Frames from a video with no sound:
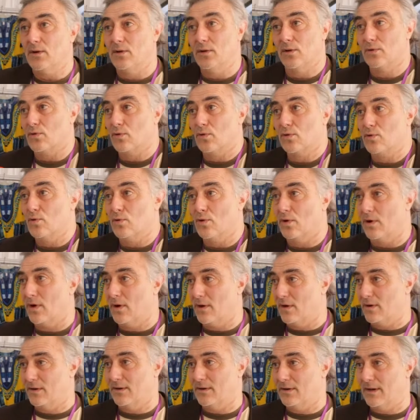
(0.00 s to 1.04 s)
Le concours
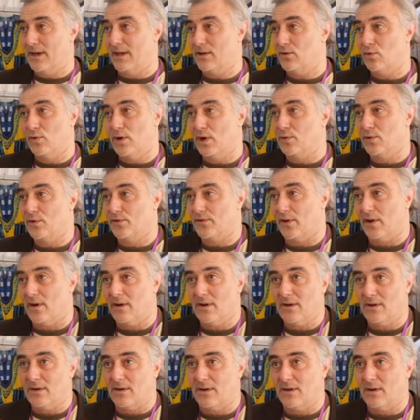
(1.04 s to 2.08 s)
euh, est tous les deux
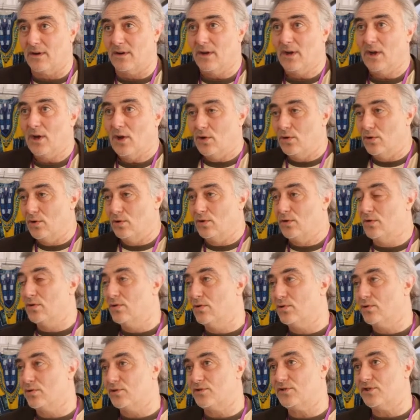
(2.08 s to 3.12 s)
ans, euh,
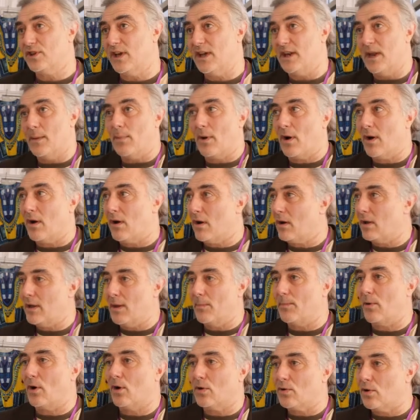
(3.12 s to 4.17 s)
le, dossier n'est pas,
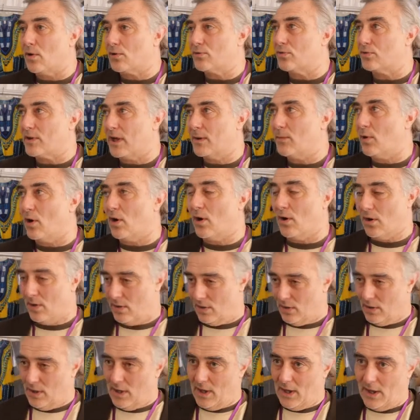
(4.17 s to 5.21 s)
pas encore totalement
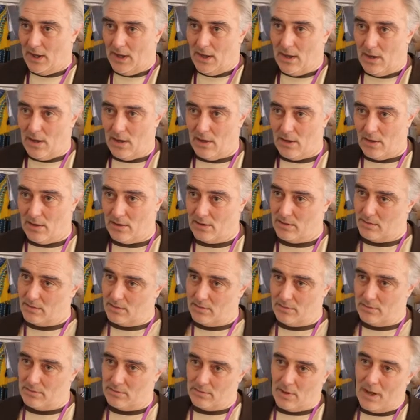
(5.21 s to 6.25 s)

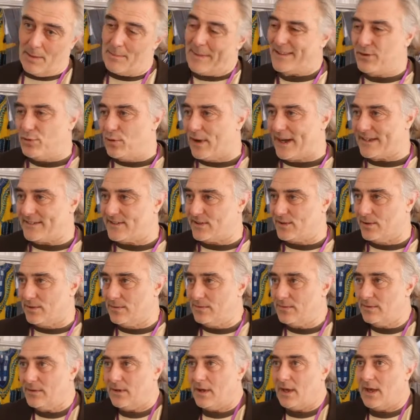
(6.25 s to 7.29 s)
à maturation